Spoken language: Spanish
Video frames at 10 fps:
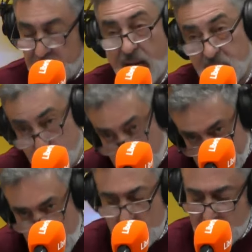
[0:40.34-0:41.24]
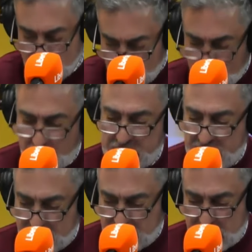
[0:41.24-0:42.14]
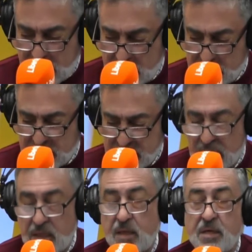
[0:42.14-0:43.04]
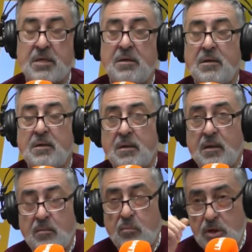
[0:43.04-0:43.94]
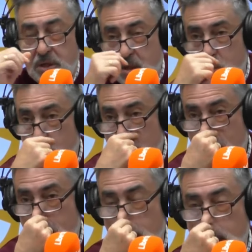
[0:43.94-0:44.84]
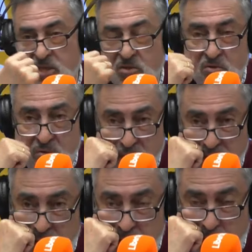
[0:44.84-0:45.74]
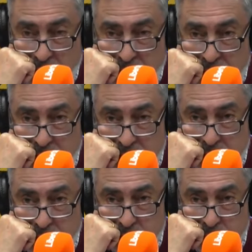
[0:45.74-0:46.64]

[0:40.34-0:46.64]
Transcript: de la subtrama corrupta de las mascarillas, pues resulta que en el caso de Baleares,